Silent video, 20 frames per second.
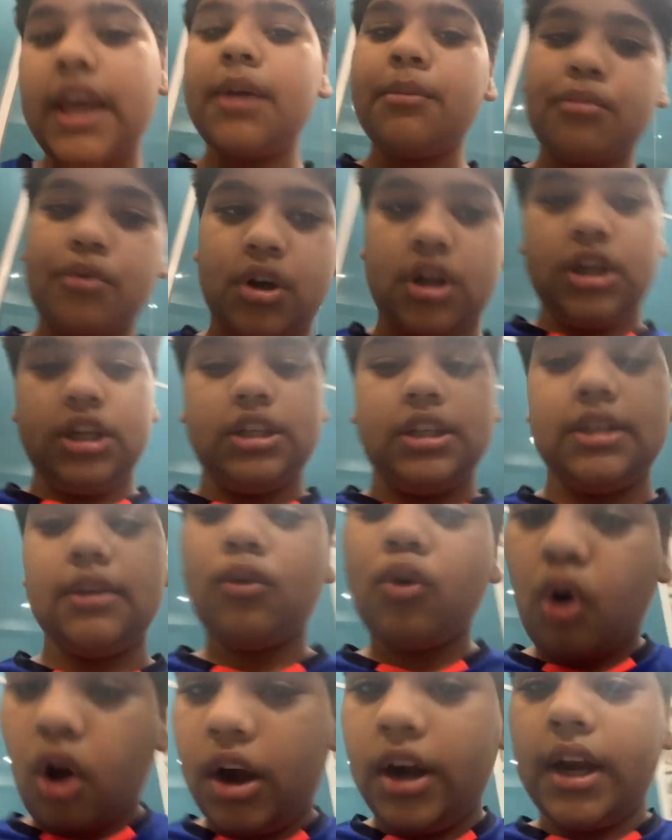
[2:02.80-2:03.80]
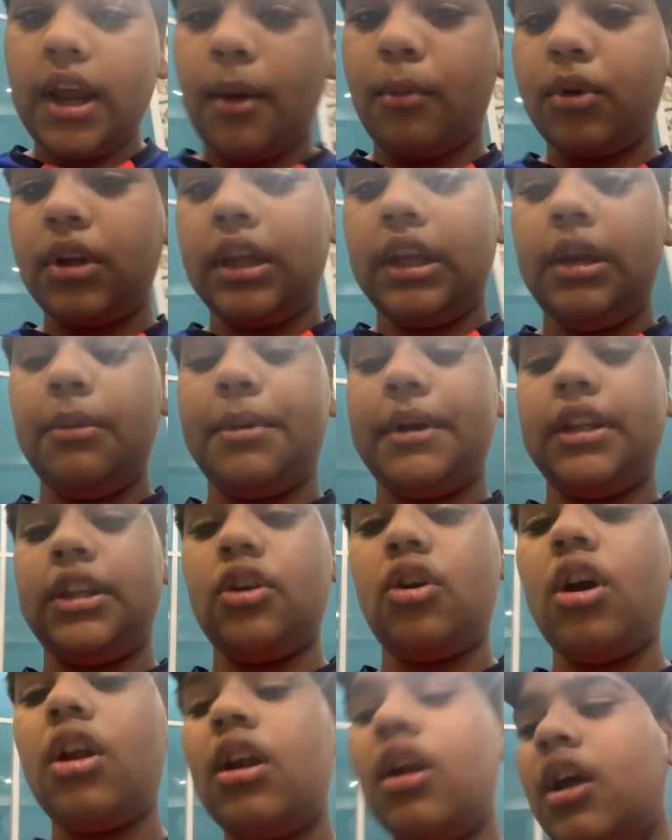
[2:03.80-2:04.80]
इंपॉर्टेंट चीज़ है वो क्वालिटी आपको देखनी पड़ती
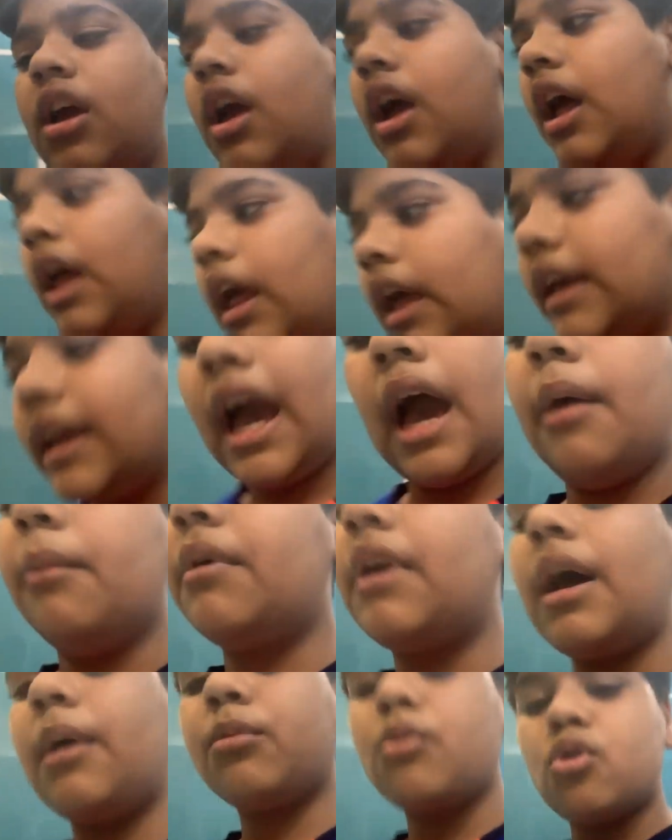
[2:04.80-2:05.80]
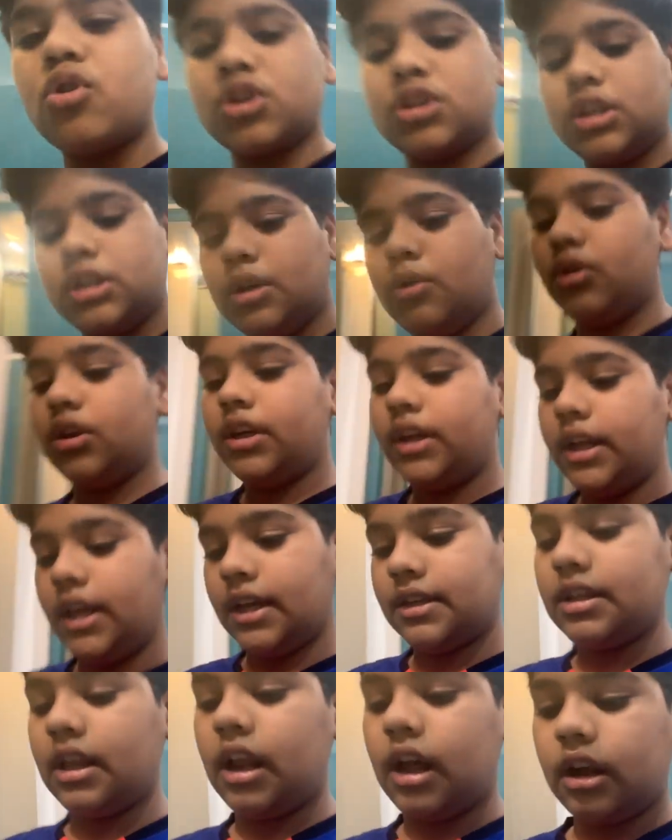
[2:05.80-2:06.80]
है और कैमरा आपको कुछ नहीं चाहिए डी
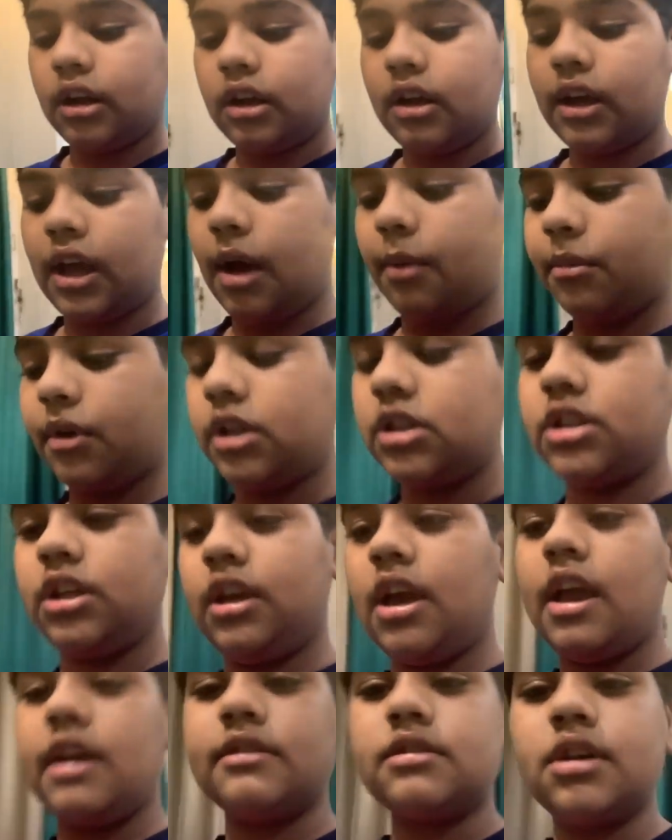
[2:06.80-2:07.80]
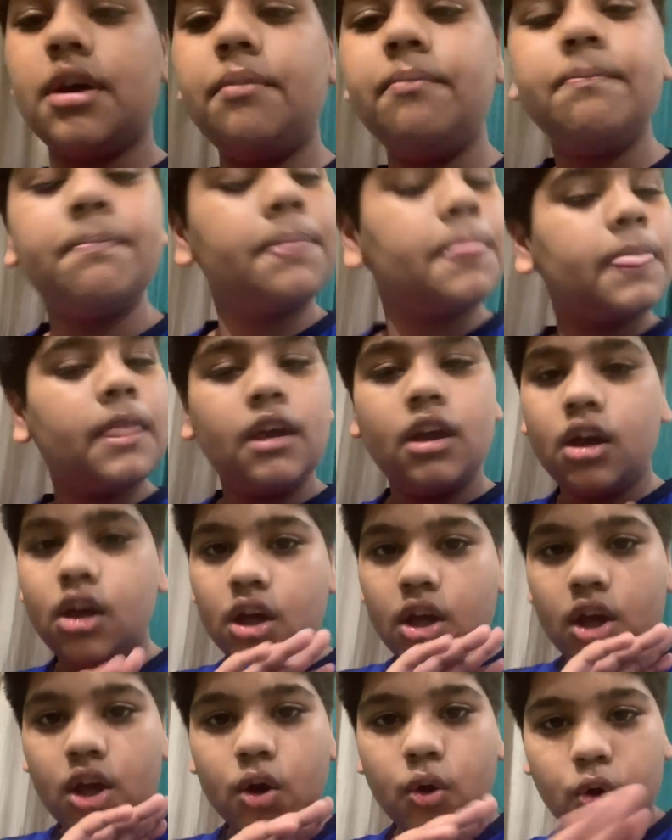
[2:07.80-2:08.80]
एस एल आर का कैमरा चाहिए ये सब
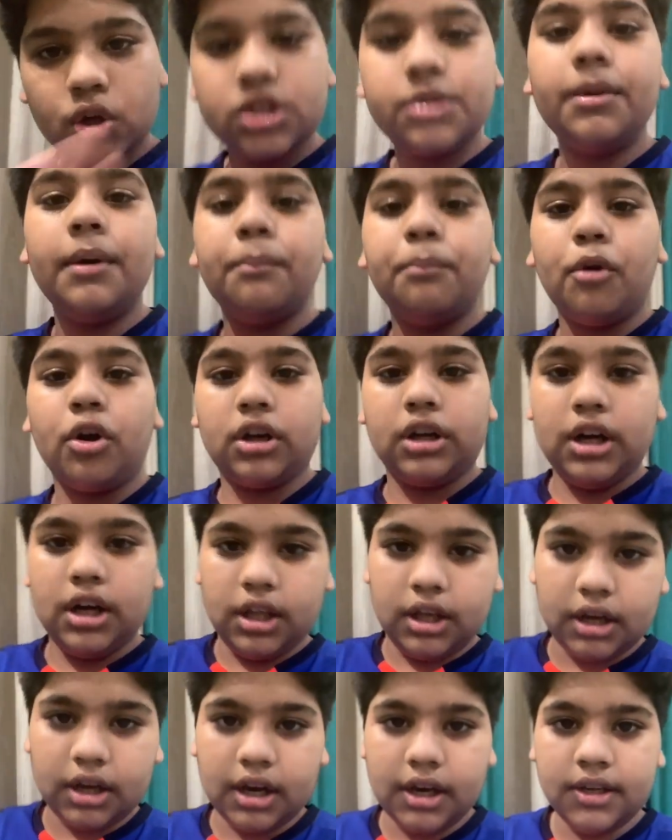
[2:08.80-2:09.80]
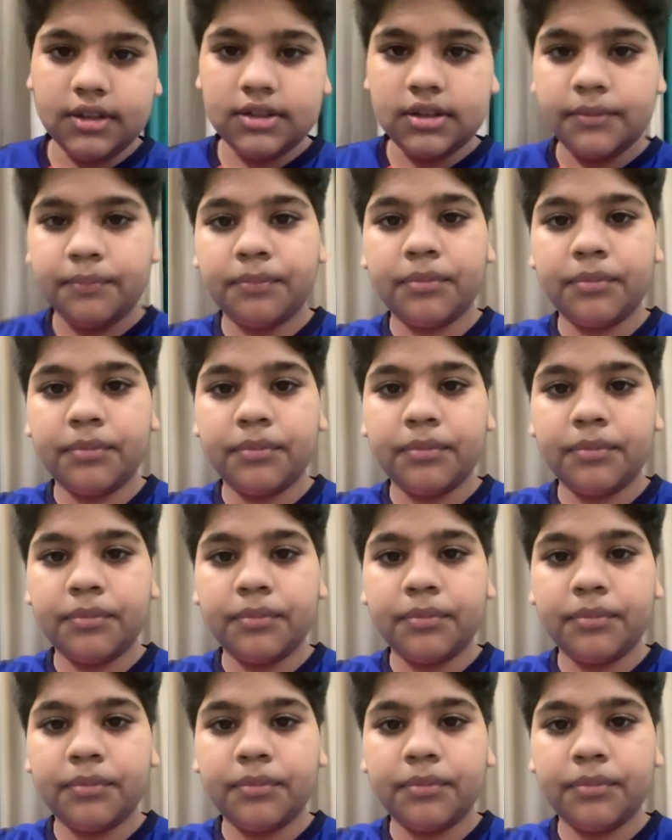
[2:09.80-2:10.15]
कुछ भी इम्पोर्टेंट नहीं है गैस